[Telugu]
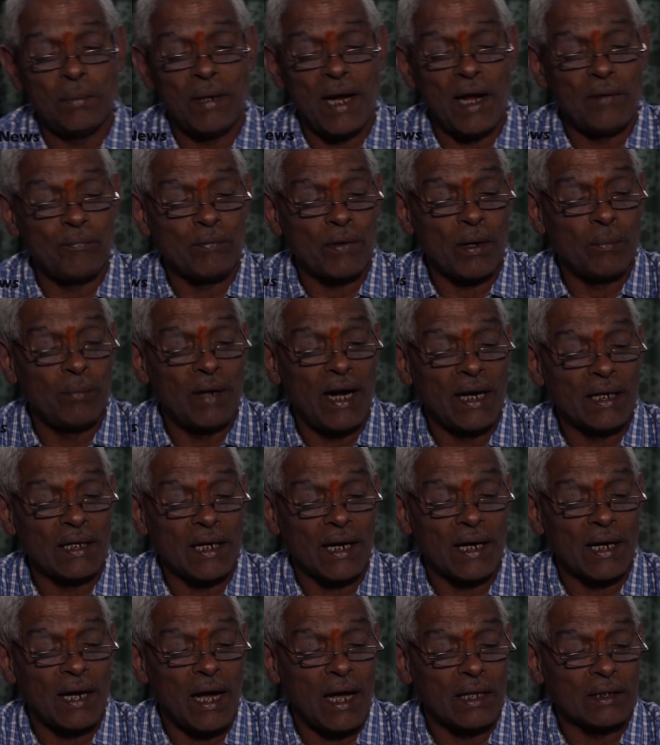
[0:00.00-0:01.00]
సిబిఐ ఫ్రమ్
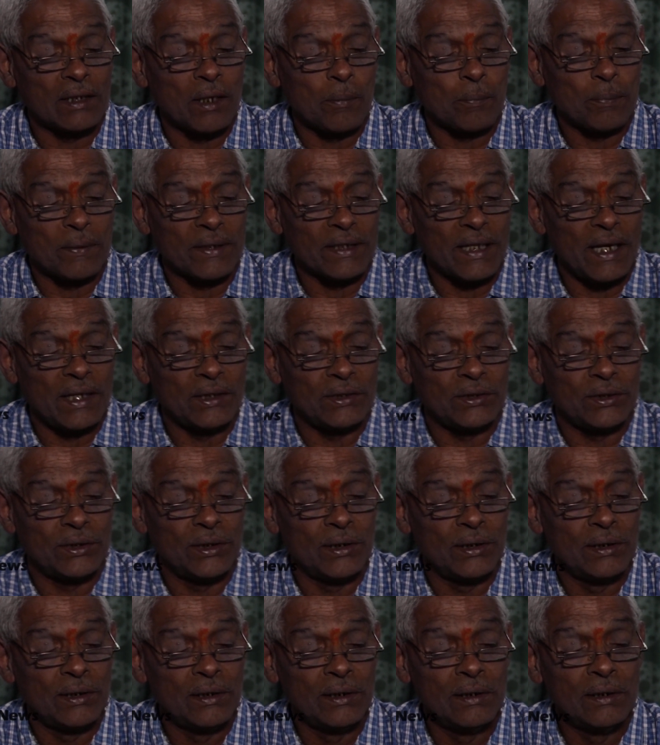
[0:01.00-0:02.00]
ఎంటరింగ్ ఆంధ్రప్రదేశ్
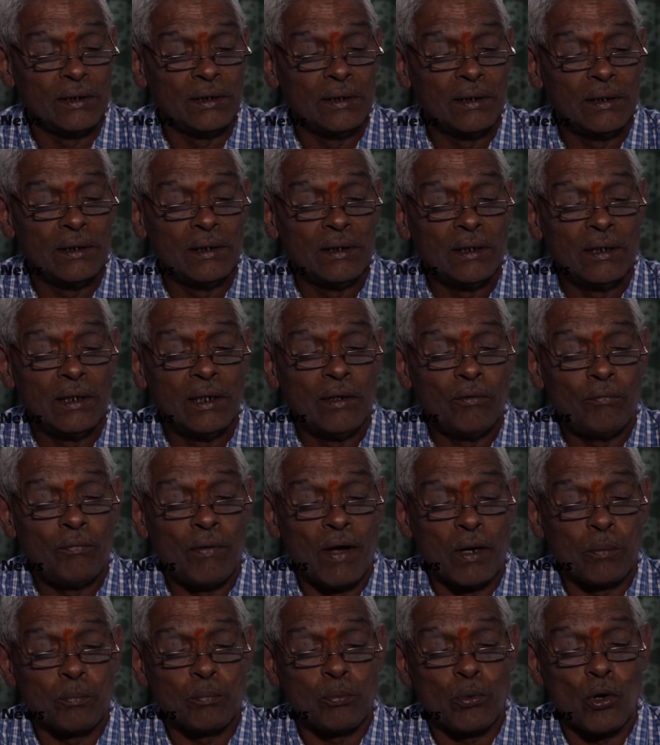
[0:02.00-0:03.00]

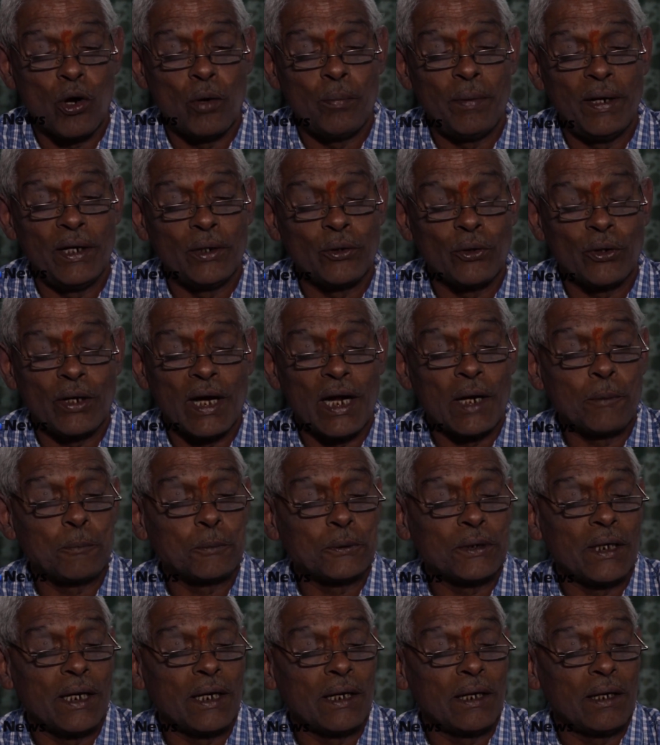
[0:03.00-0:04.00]
ఫర్ ప్రోబ్ ఇన్
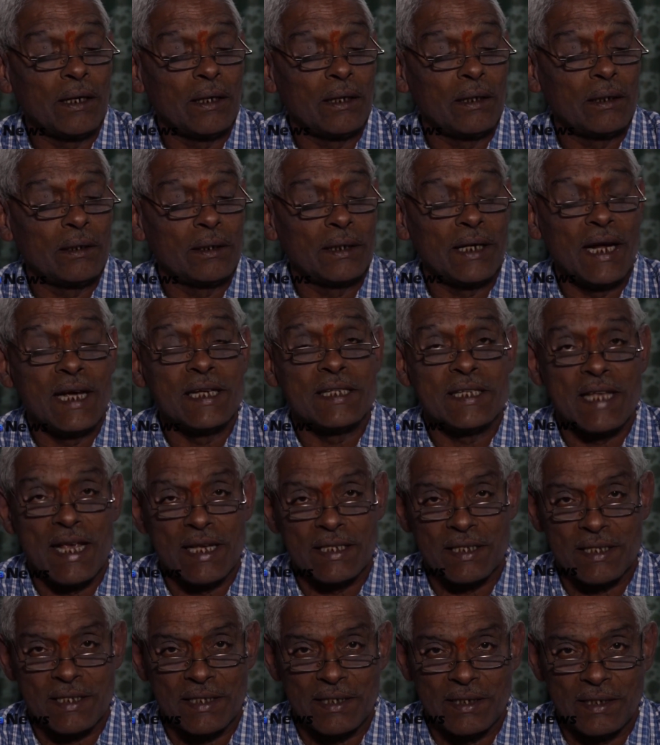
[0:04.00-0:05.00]
కరప్షన్
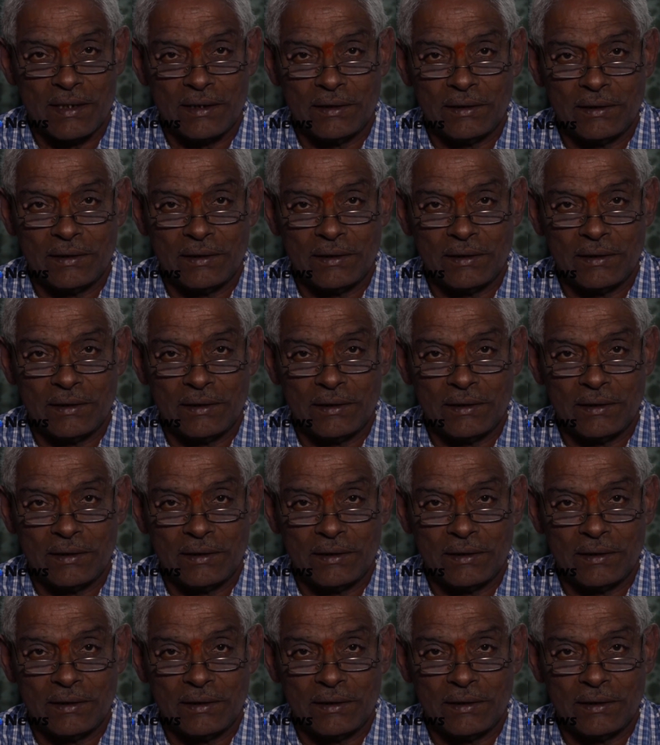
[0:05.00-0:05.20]
కేసెస్